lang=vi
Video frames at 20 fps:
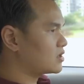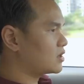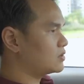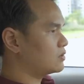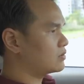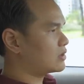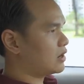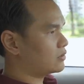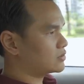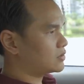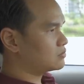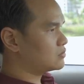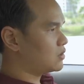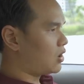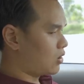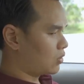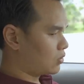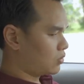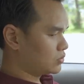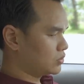cho nhu cầu tốc
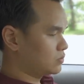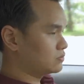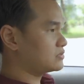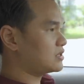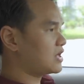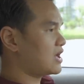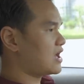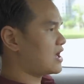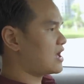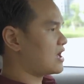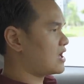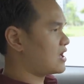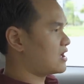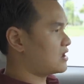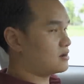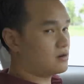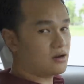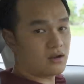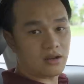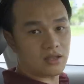độ của chúng ta
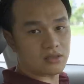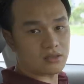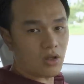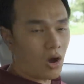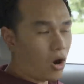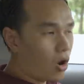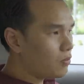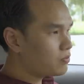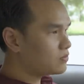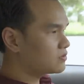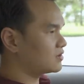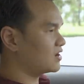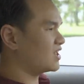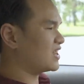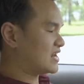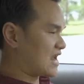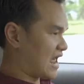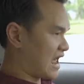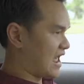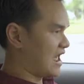rất là tốt,
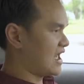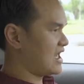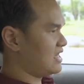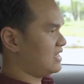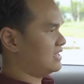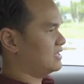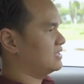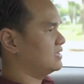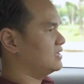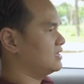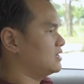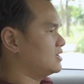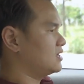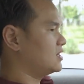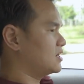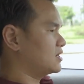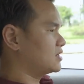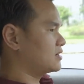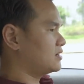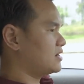rất là đã.
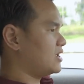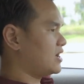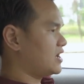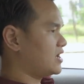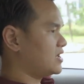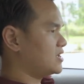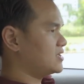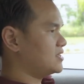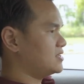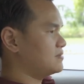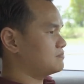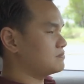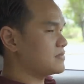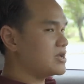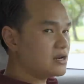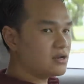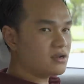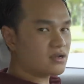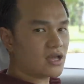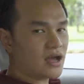Để
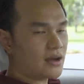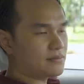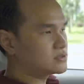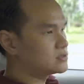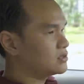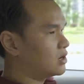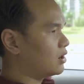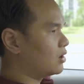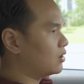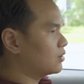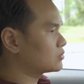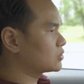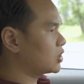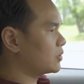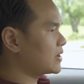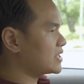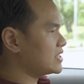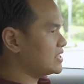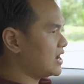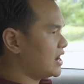biết được cái hộp số
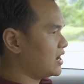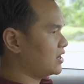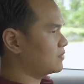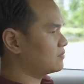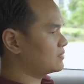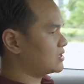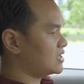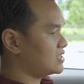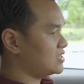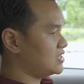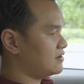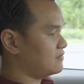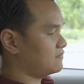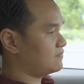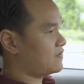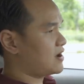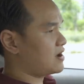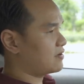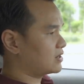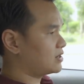tốt hay dở thì chúng ta
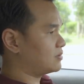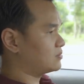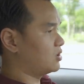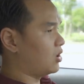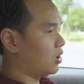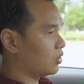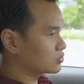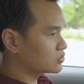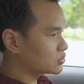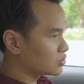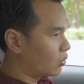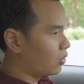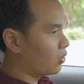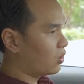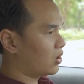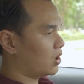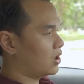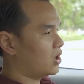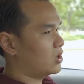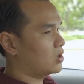nhìn vào cái đồng hồ
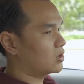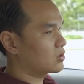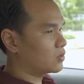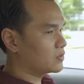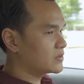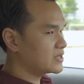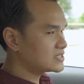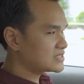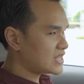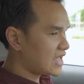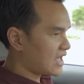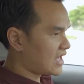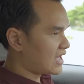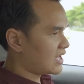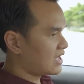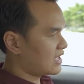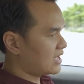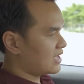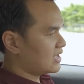tua của chiếc xe